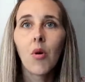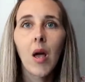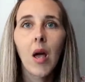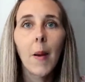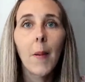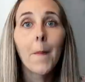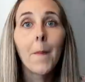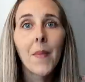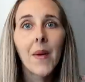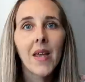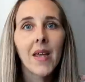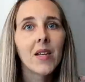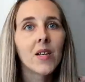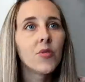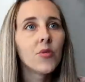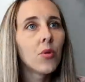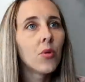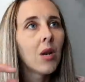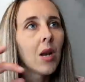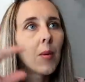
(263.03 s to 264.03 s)
un
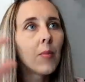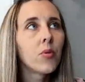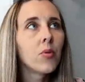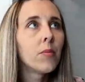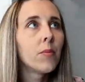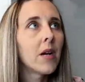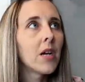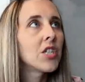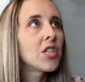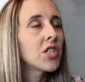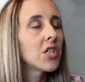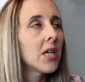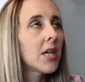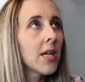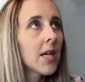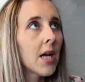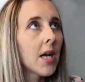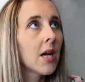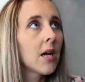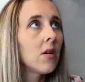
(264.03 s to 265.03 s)
mail de labo machin
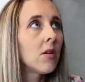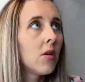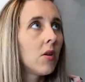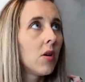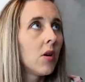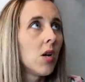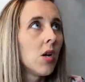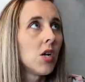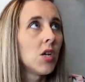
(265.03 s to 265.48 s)
là